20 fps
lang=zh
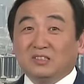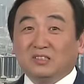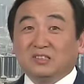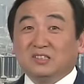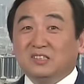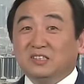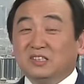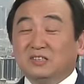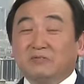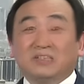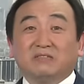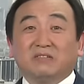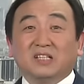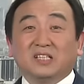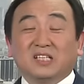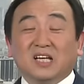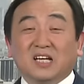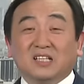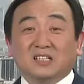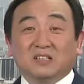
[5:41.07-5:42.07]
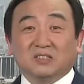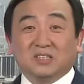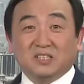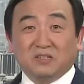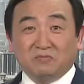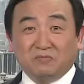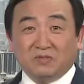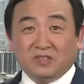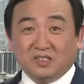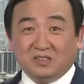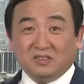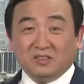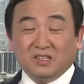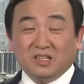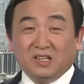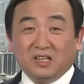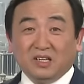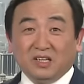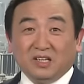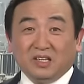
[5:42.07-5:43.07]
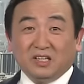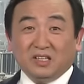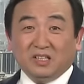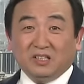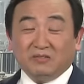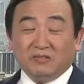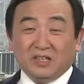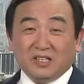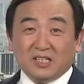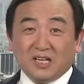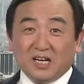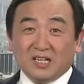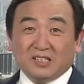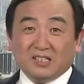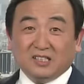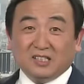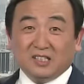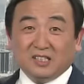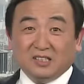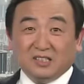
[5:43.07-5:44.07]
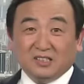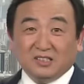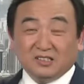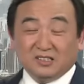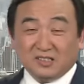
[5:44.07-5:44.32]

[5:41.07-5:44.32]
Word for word: 这因为他的身份，因为他的